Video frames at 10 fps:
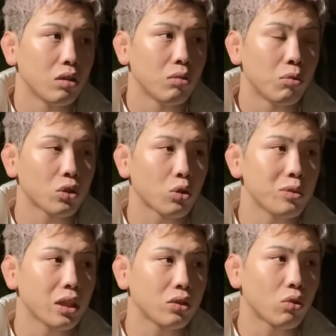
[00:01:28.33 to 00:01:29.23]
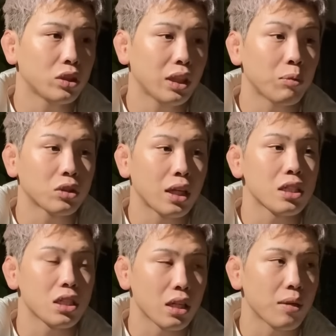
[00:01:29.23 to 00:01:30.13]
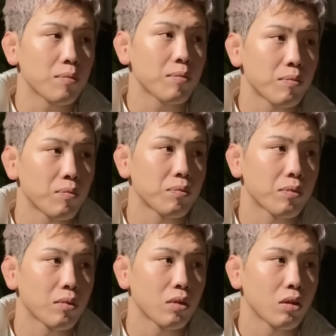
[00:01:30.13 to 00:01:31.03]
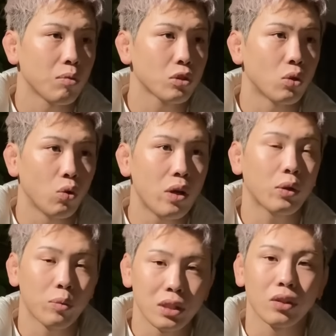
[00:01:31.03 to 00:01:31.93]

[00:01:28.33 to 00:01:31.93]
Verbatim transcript: もちろん富澤君個人的にも好きだし、もちろん応援は富澤